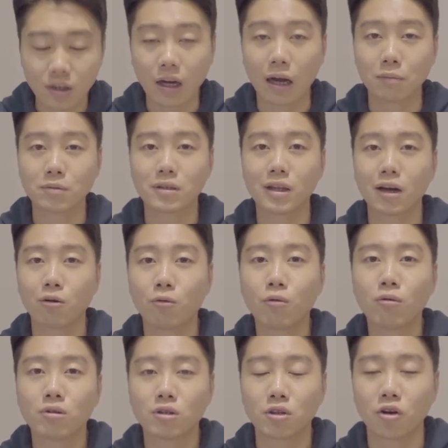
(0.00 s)

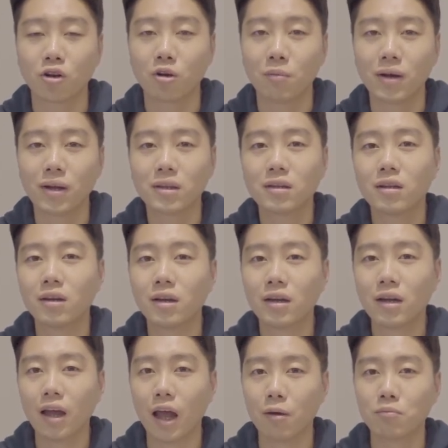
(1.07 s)
값싸고 저렴한
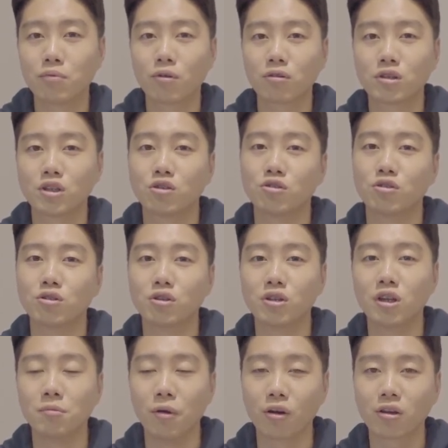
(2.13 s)
애플워치
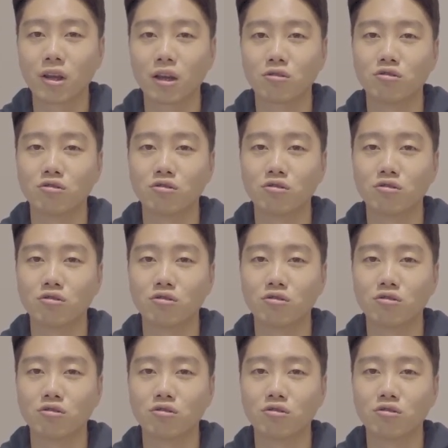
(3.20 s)
줄들을 몇 개